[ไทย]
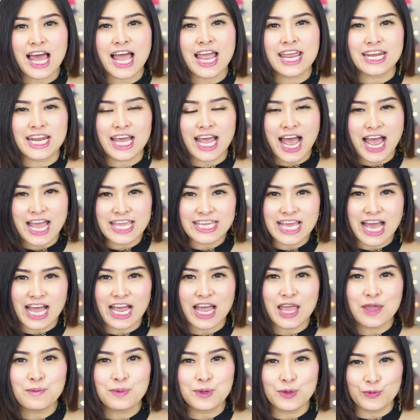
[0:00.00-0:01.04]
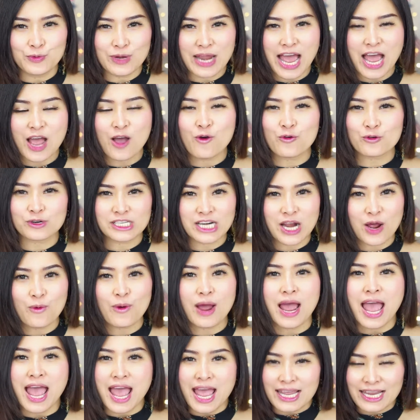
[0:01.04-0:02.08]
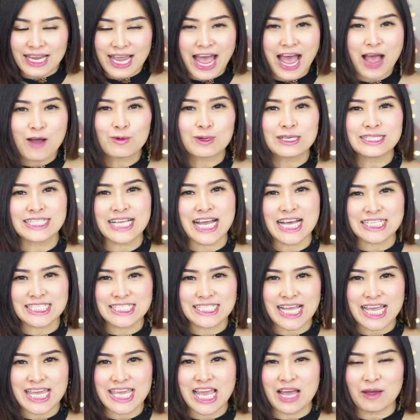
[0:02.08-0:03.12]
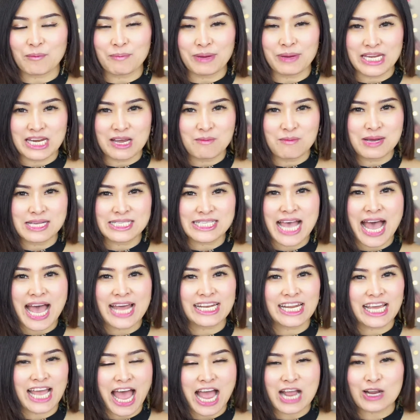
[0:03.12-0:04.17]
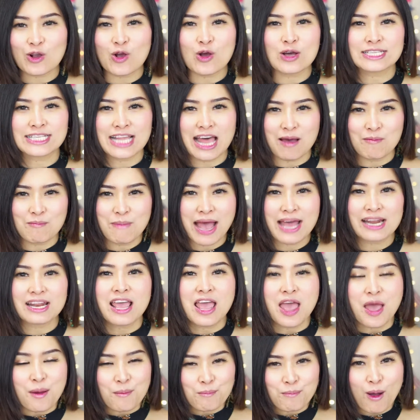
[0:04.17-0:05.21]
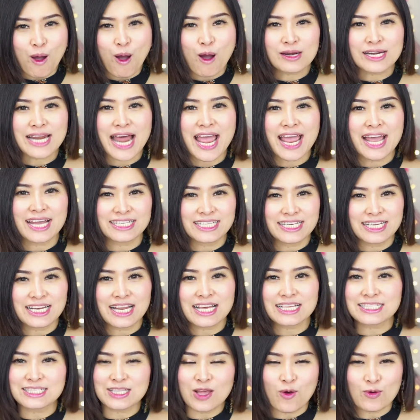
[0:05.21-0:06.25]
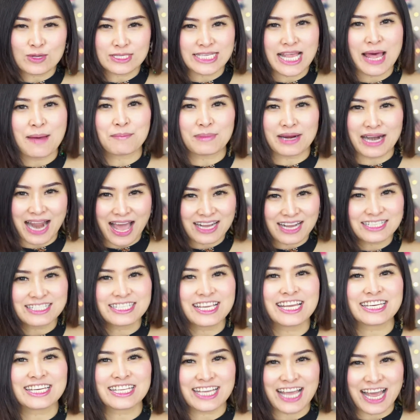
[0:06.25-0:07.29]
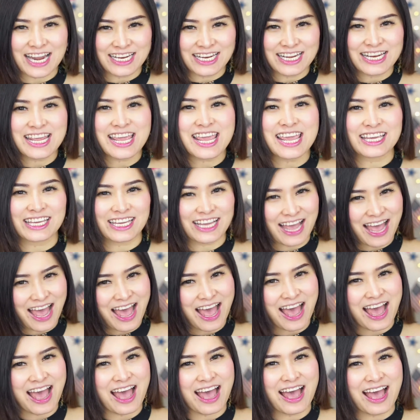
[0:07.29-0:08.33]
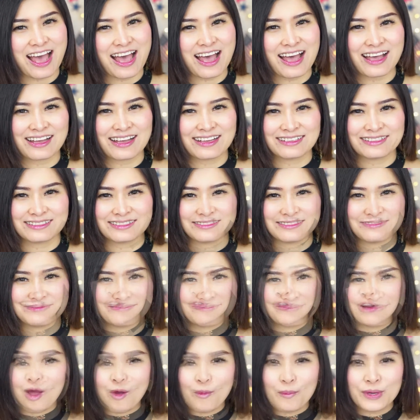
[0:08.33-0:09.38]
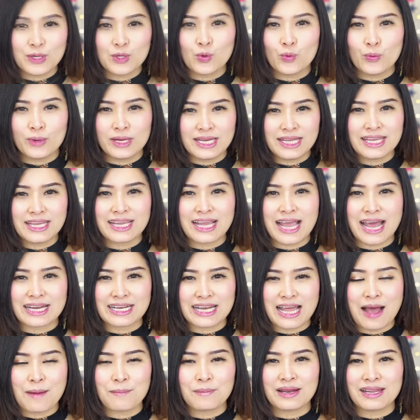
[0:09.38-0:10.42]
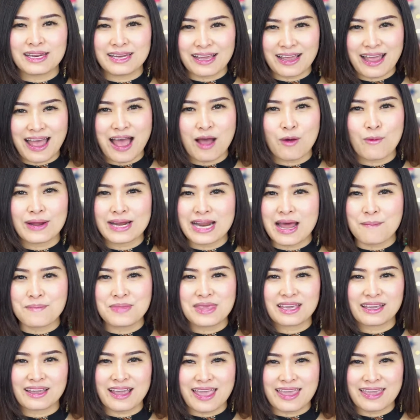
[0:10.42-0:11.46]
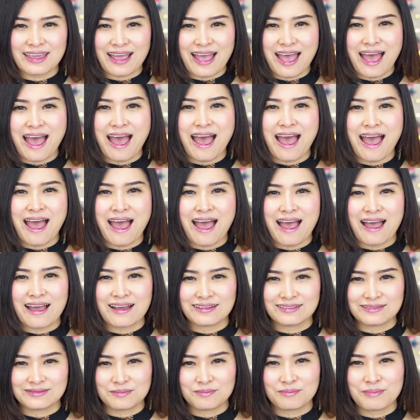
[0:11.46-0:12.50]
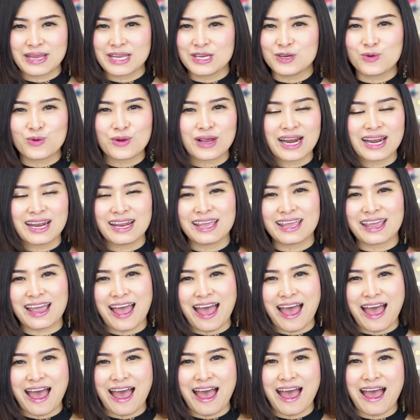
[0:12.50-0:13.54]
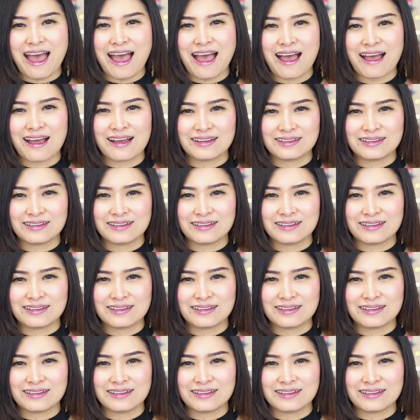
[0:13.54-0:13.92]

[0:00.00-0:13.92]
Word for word: รนะคะอยากให้ผิวหน้าของเราขาวกระจ่างใสอย่างเป็นธรรมชาตินะคะ ก็สามารถพอกได้อาทิตย์ละ2สครั้งเช่นกันนั่นเองค่ะเดี๋ยวเราไปดูวิธีการทำเลยนะคะ ว่าทำยังไงค่ะ ไปดูกันเลยค่ะ